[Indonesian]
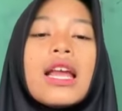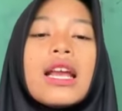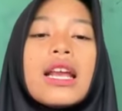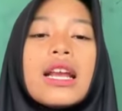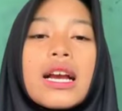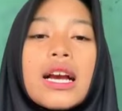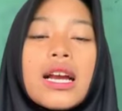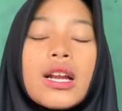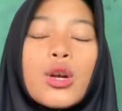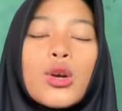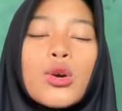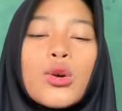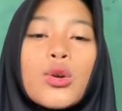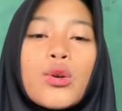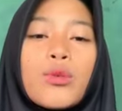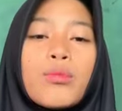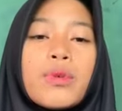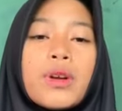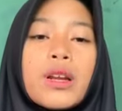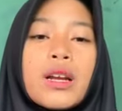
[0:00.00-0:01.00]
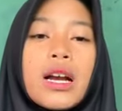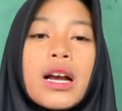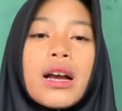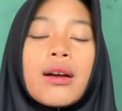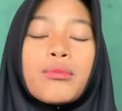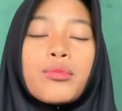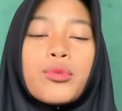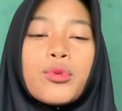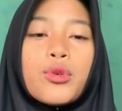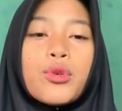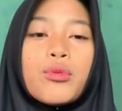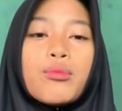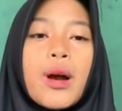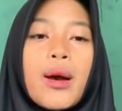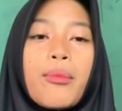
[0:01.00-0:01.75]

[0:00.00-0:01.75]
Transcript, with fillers: dengan guru pengampu